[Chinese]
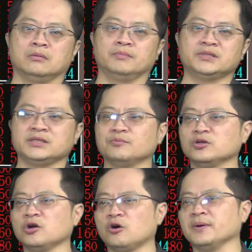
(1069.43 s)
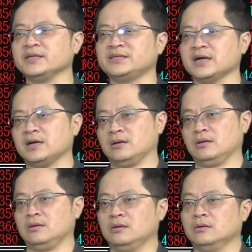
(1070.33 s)
那新闻的欧北夏，
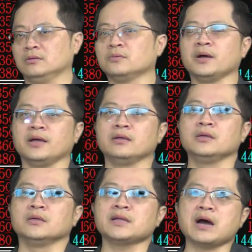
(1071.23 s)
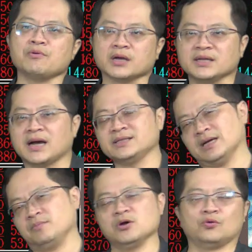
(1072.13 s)
对不对？那我也跟大家
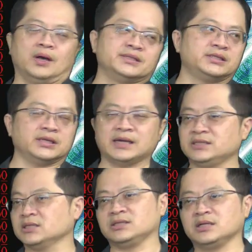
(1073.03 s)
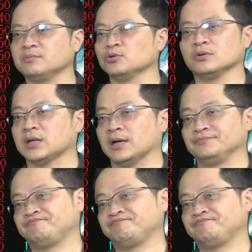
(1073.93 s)
讲，没有关系，IC 设计那么多档，